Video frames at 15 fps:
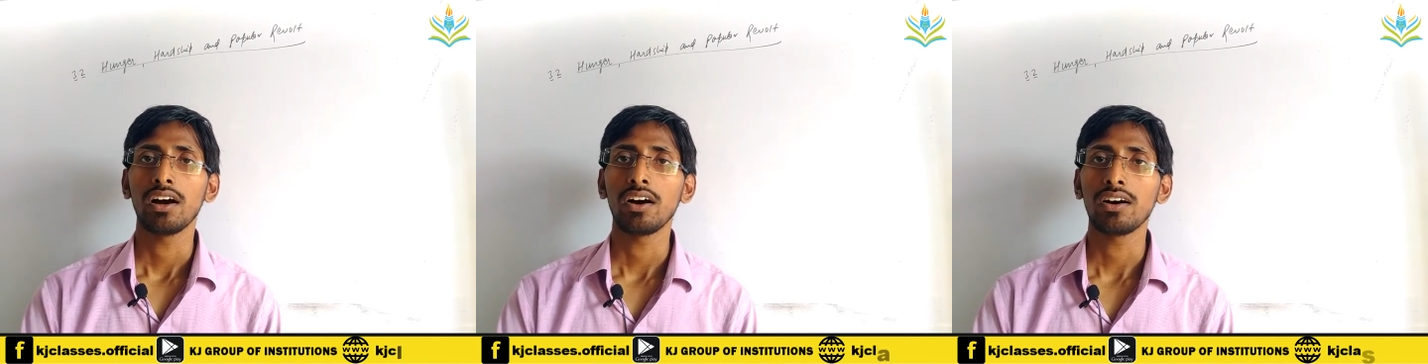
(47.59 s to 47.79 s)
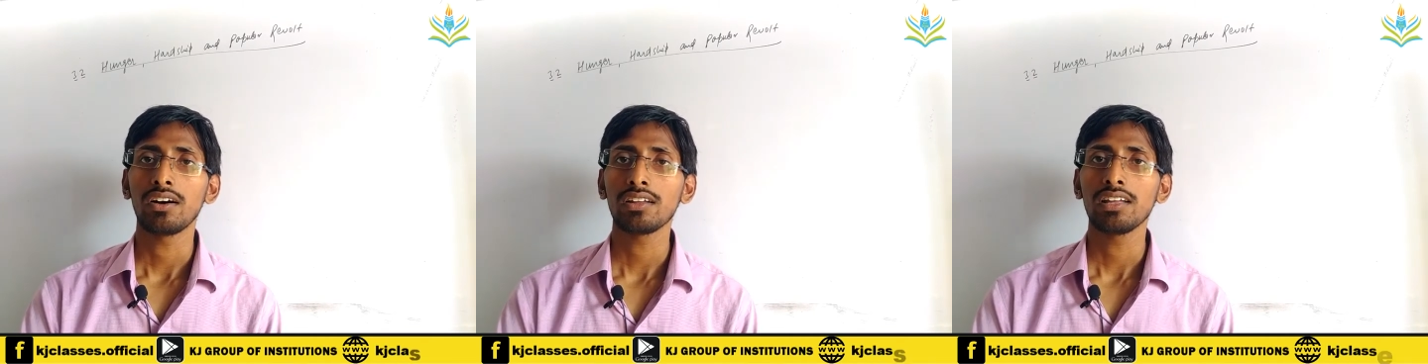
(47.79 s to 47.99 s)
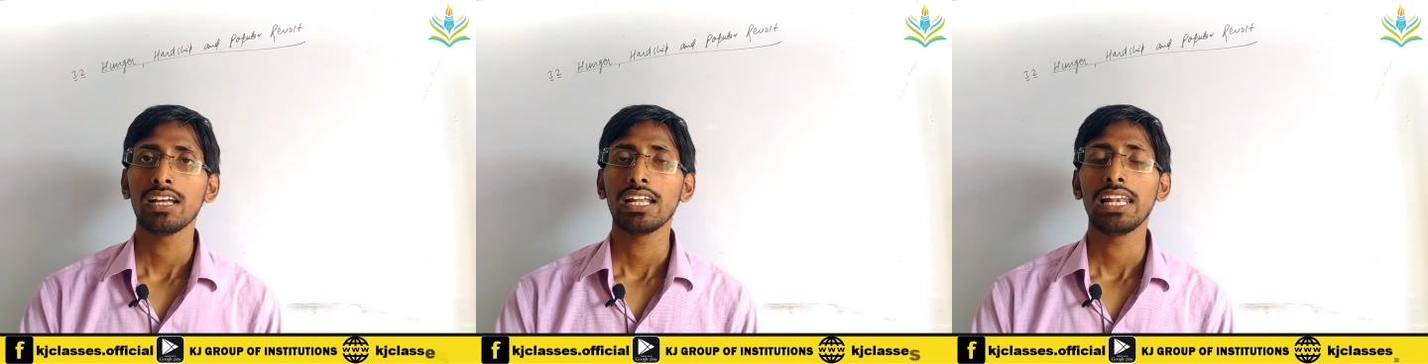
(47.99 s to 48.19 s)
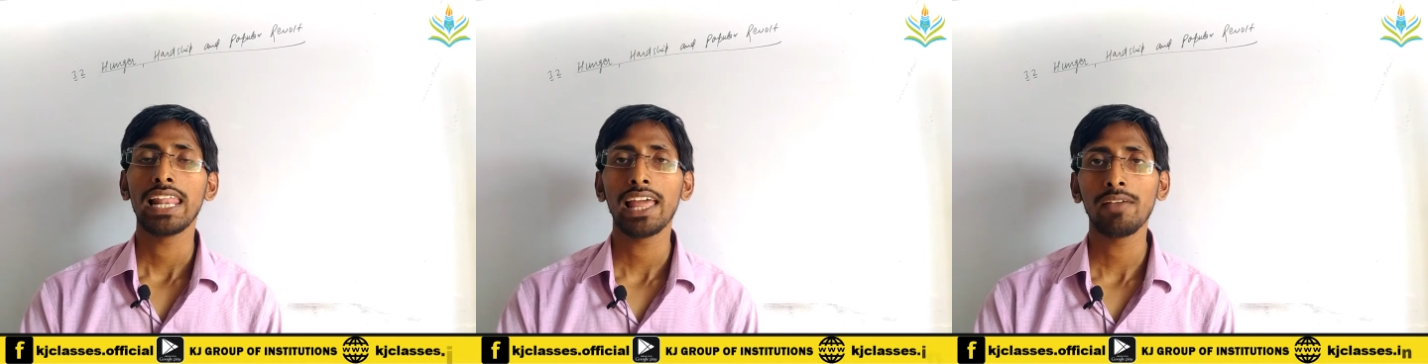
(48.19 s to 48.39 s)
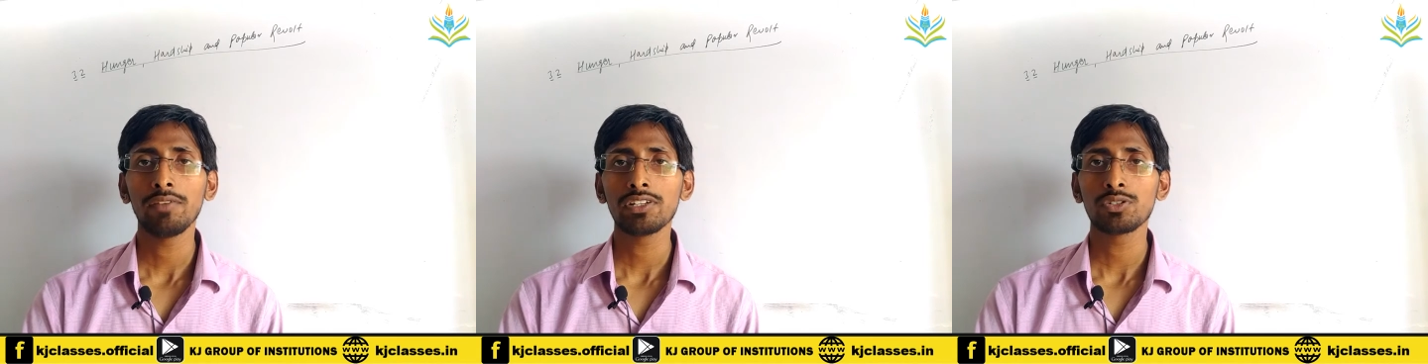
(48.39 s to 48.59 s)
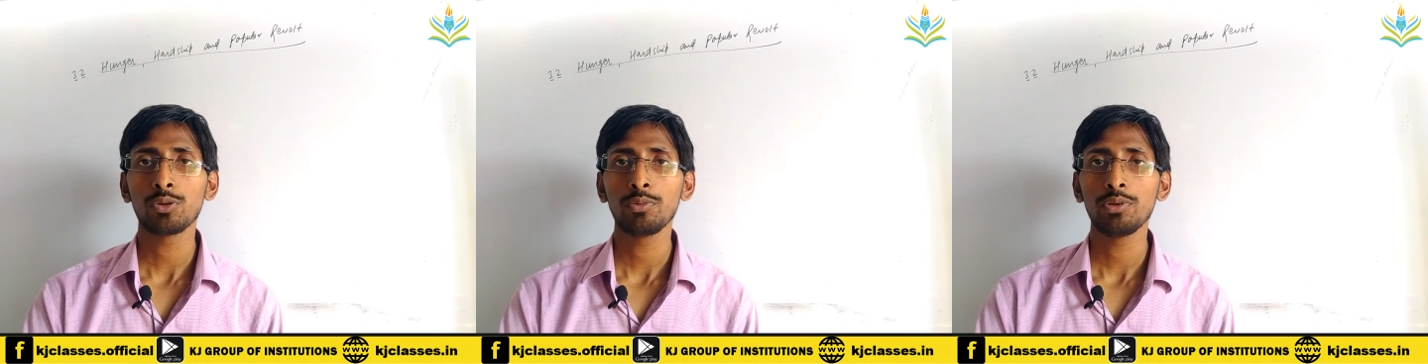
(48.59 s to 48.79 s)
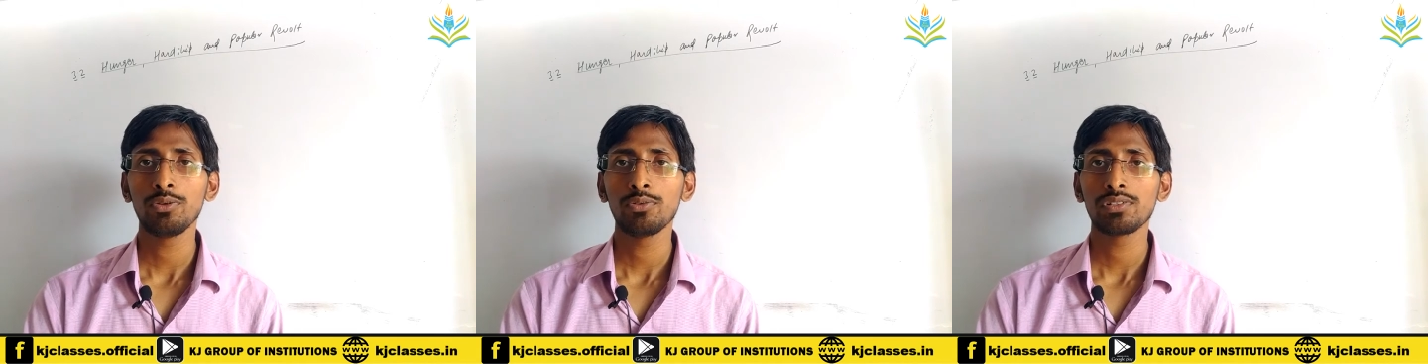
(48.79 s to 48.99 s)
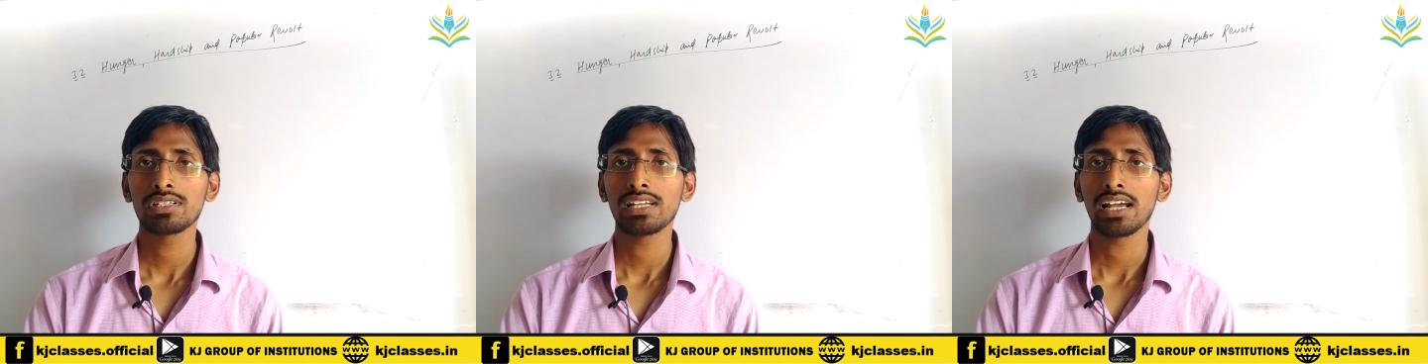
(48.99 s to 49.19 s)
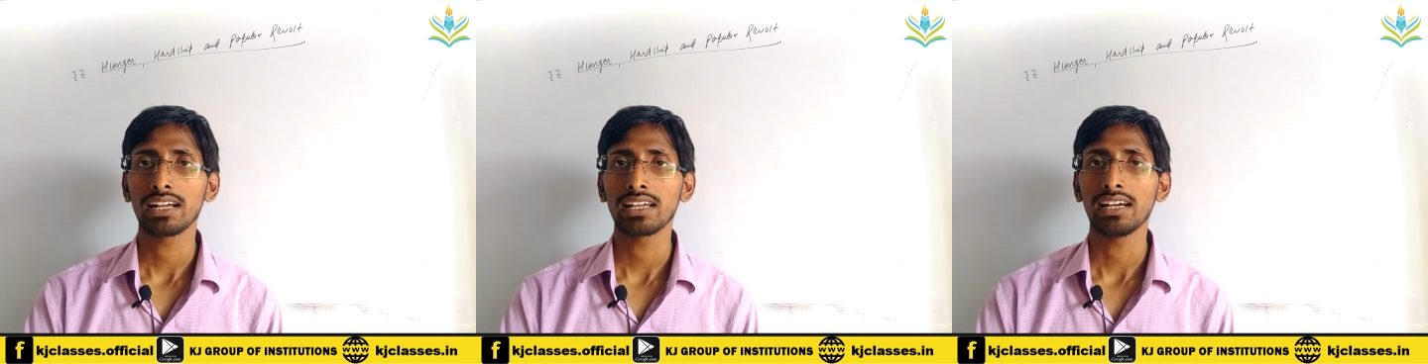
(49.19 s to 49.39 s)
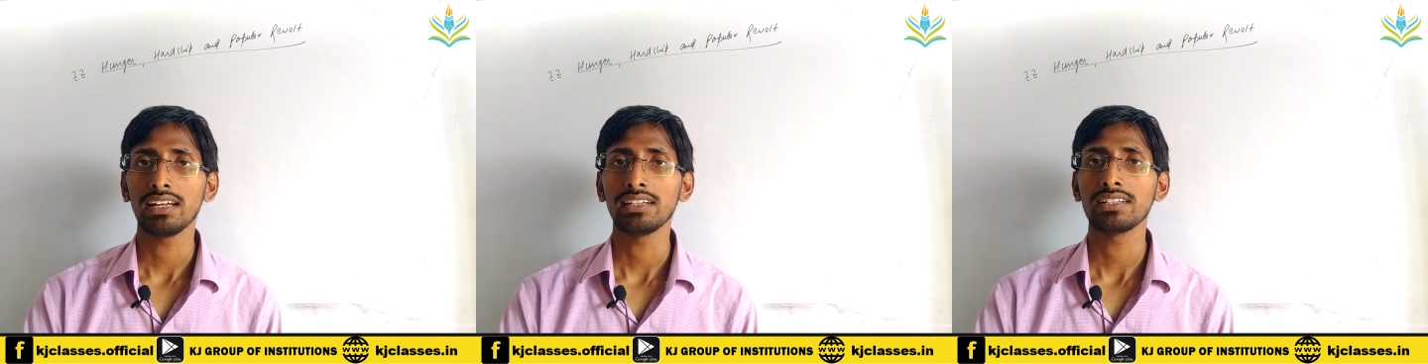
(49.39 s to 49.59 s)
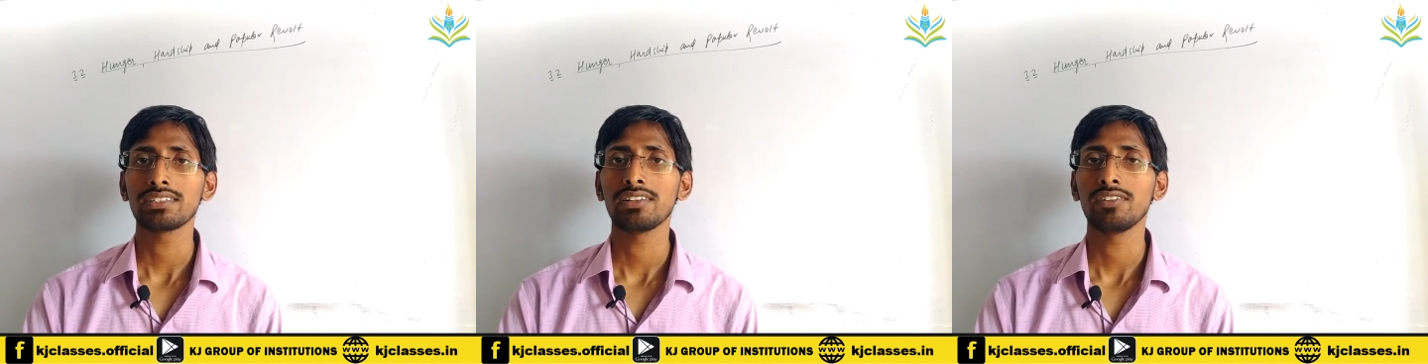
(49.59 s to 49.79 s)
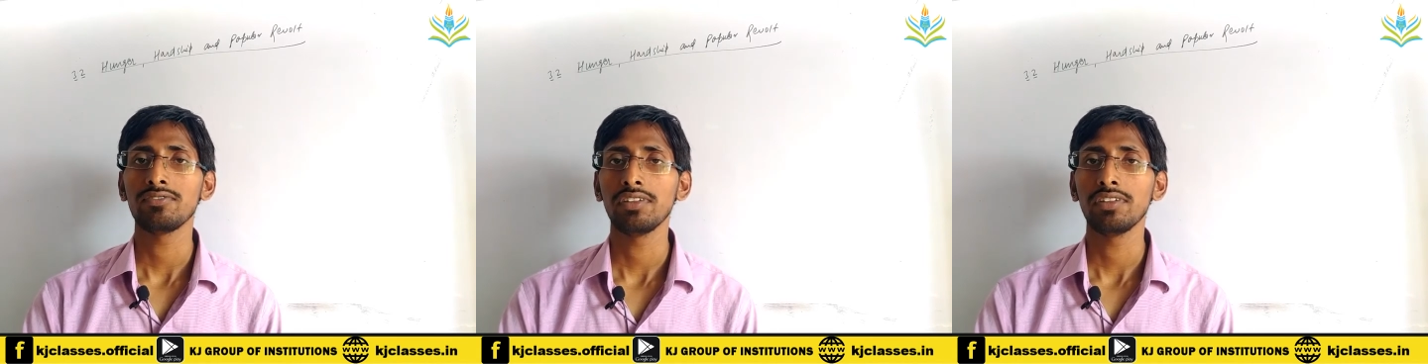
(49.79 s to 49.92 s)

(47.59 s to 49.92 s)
और लैंग्वेज को भी यूज़ किया गया नेशनल